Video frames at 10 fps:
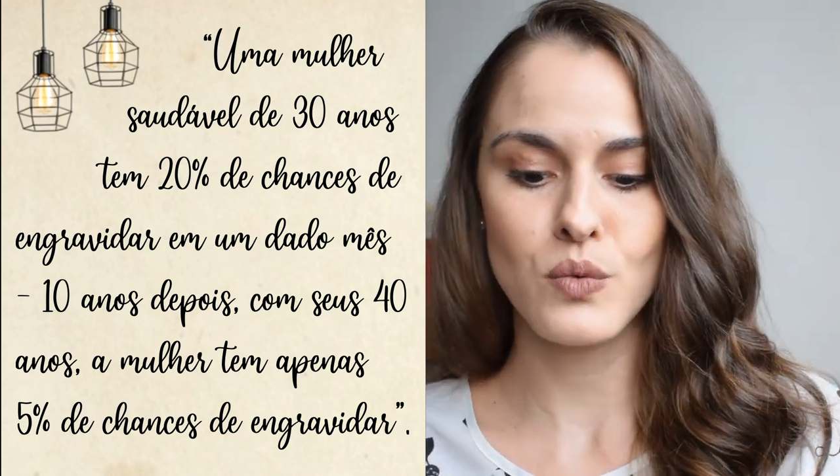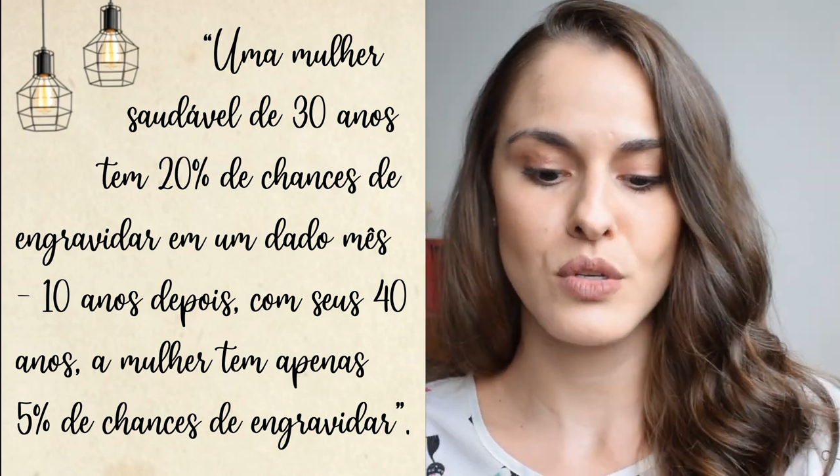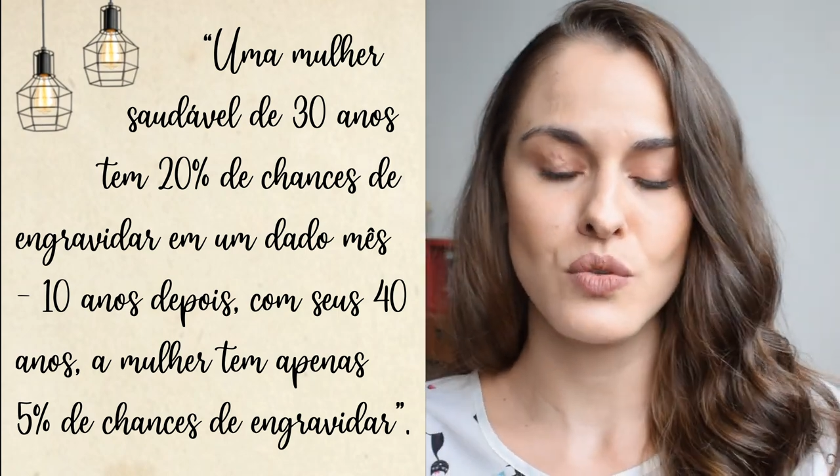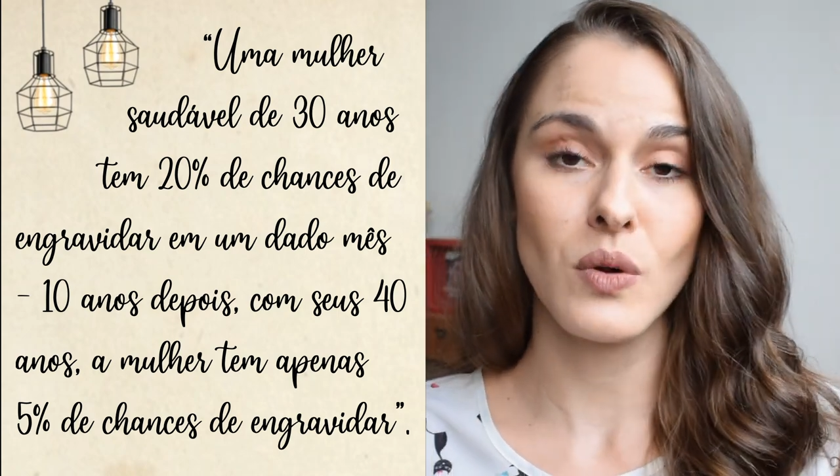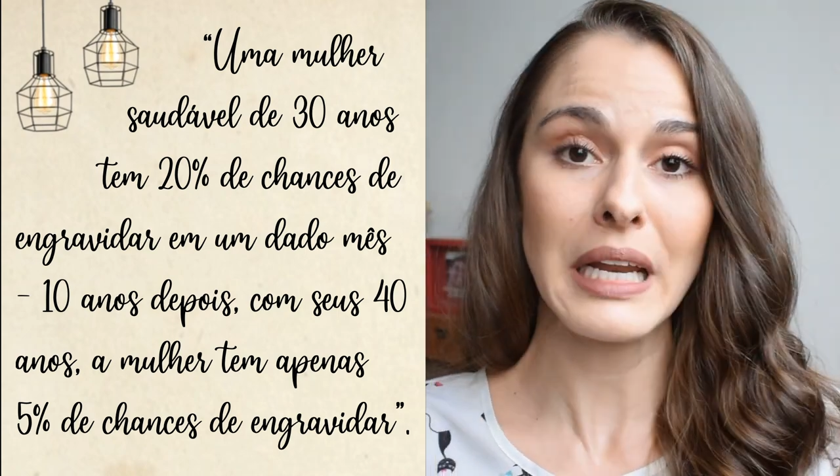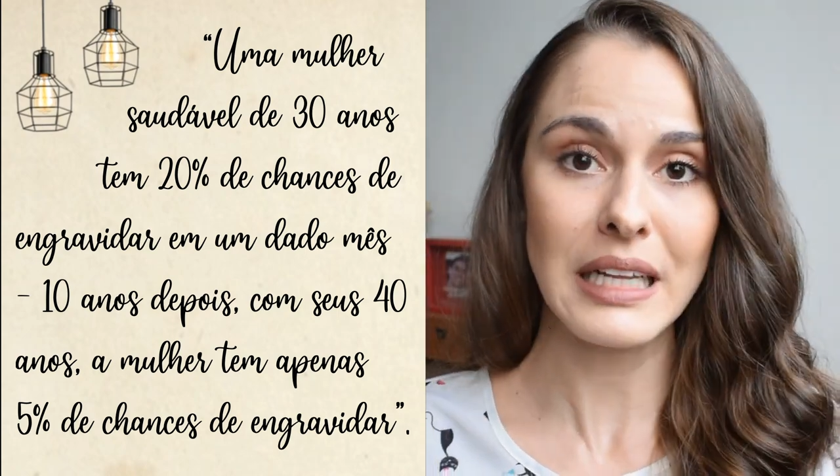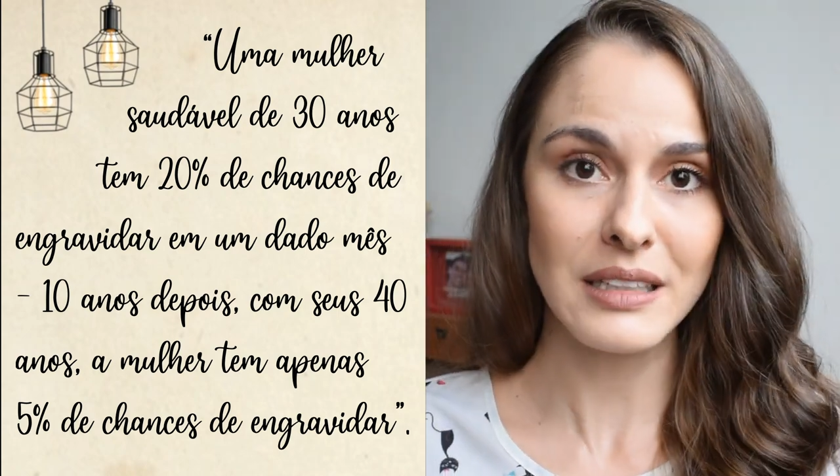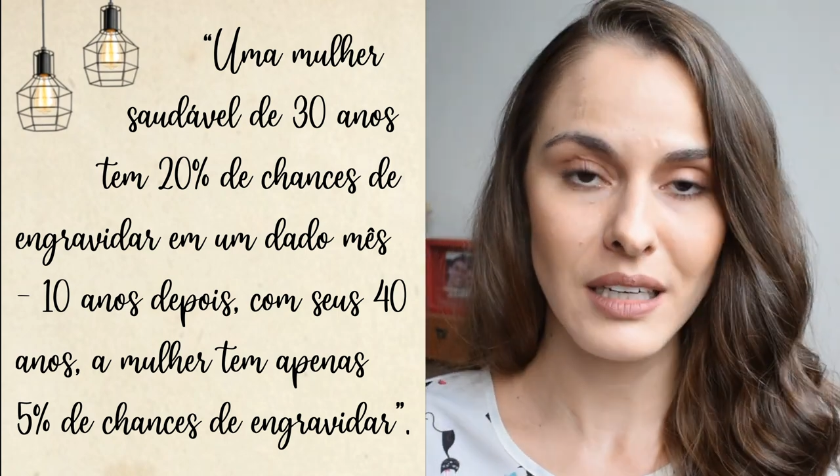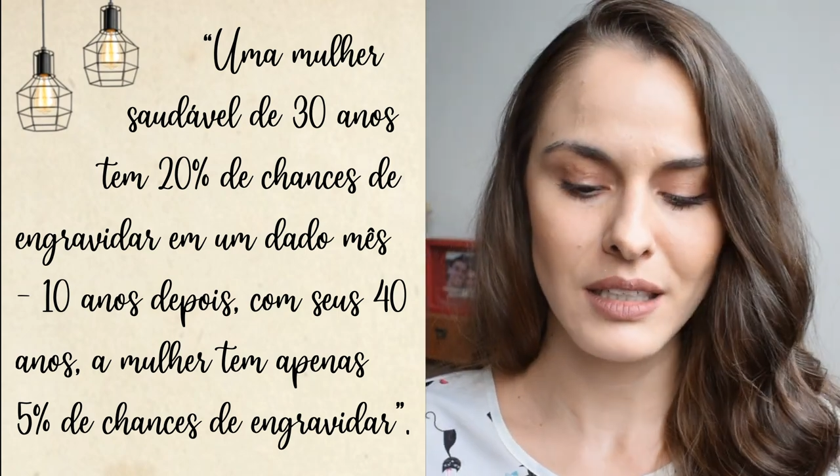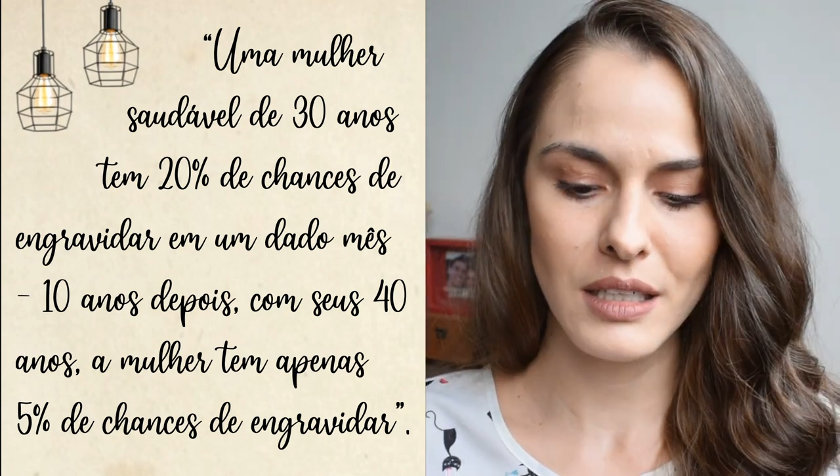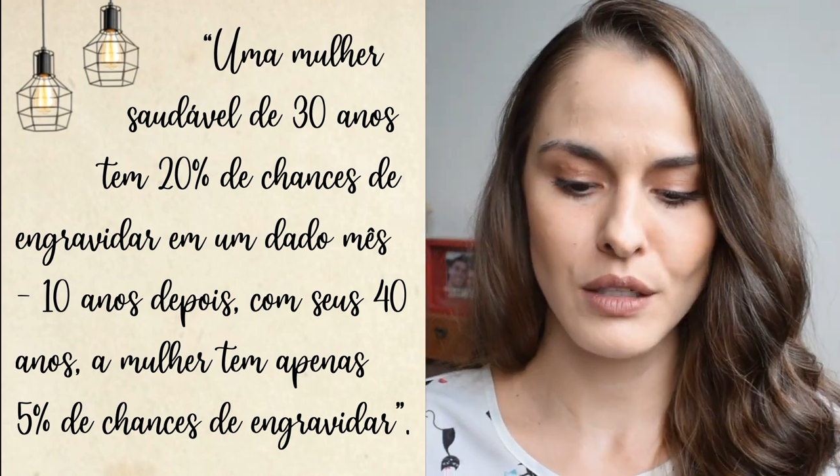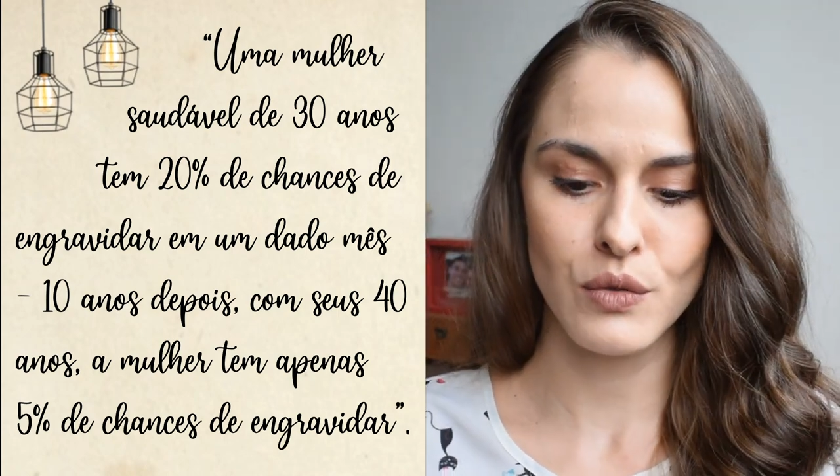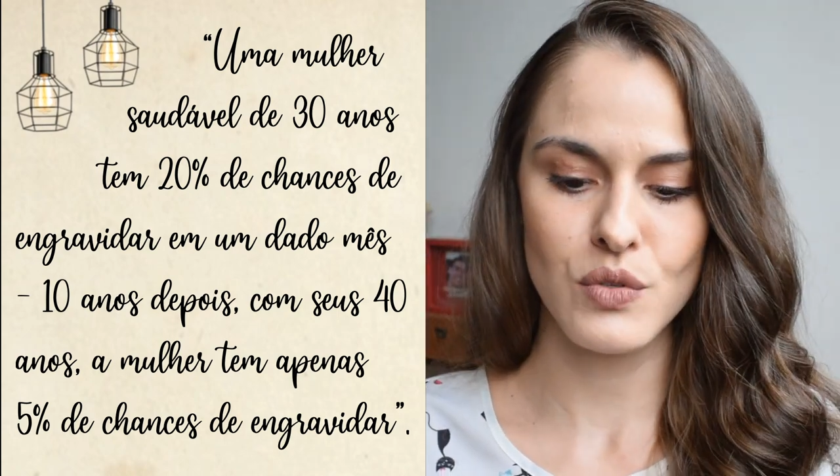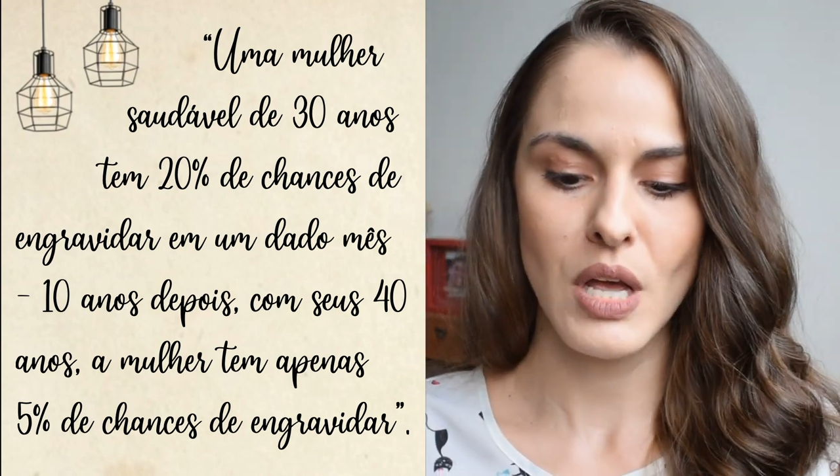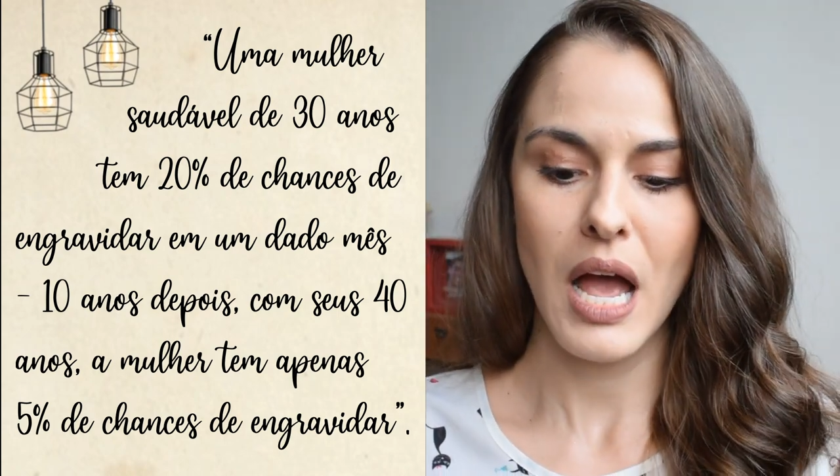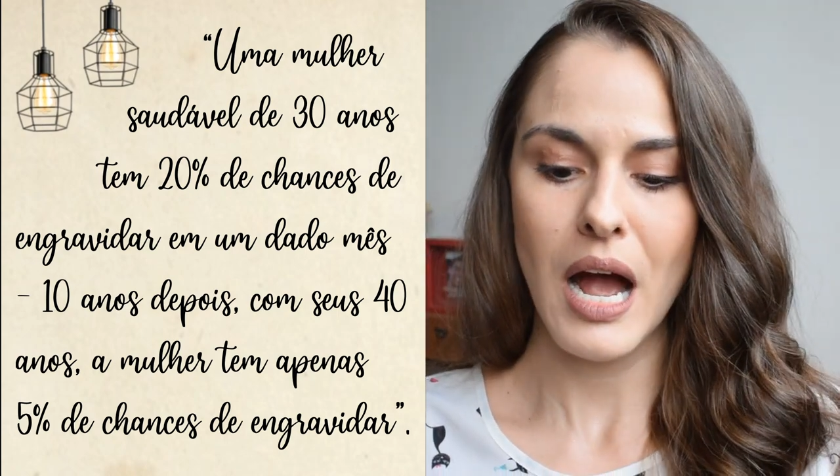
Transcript: seus 40 anos,